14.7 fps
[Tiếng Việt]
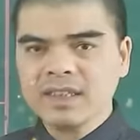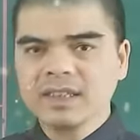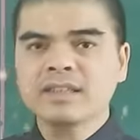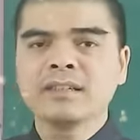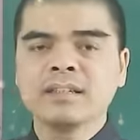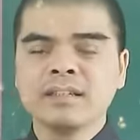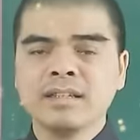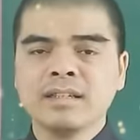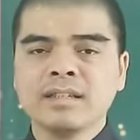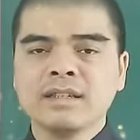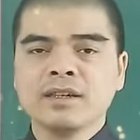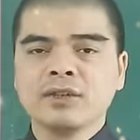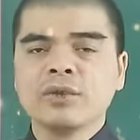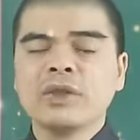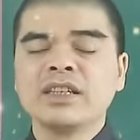hướng
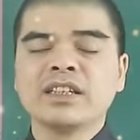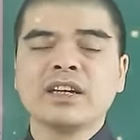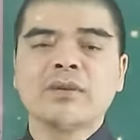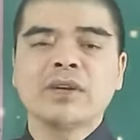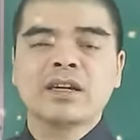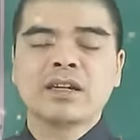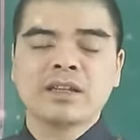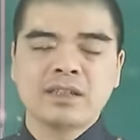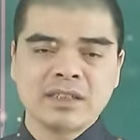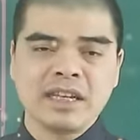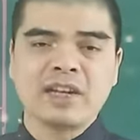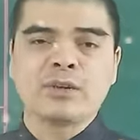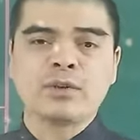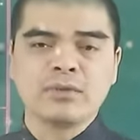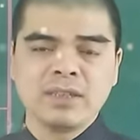tùy theo cái
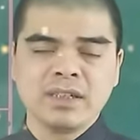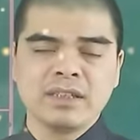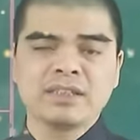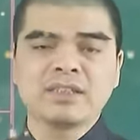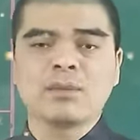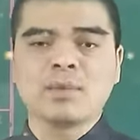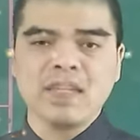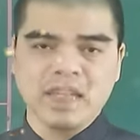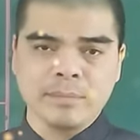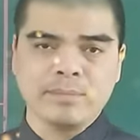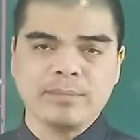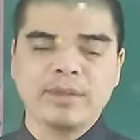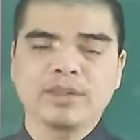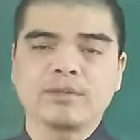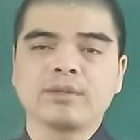nhà quý vị rộng hay hẹp
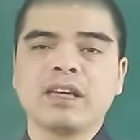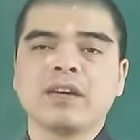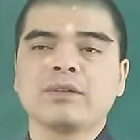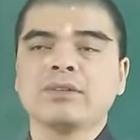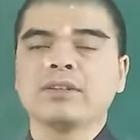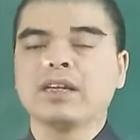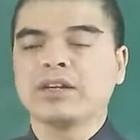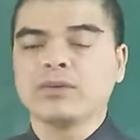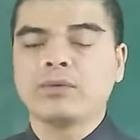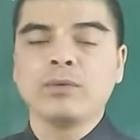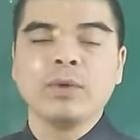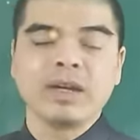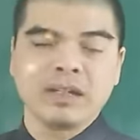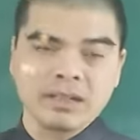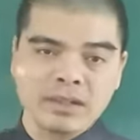mà chúng ta có thể cúng
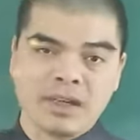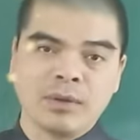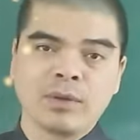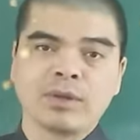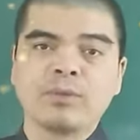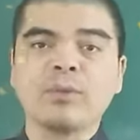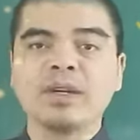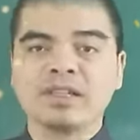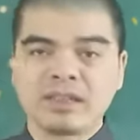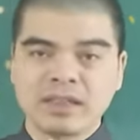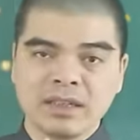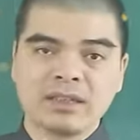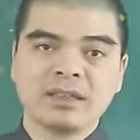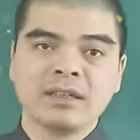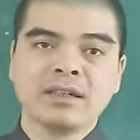ngoài cửa hoặc cúng ngoài
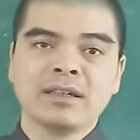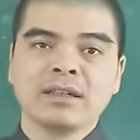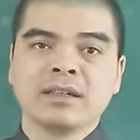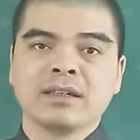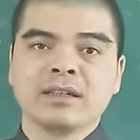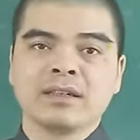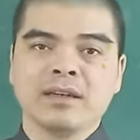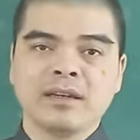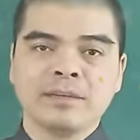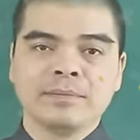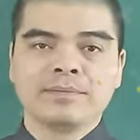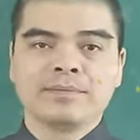sân đó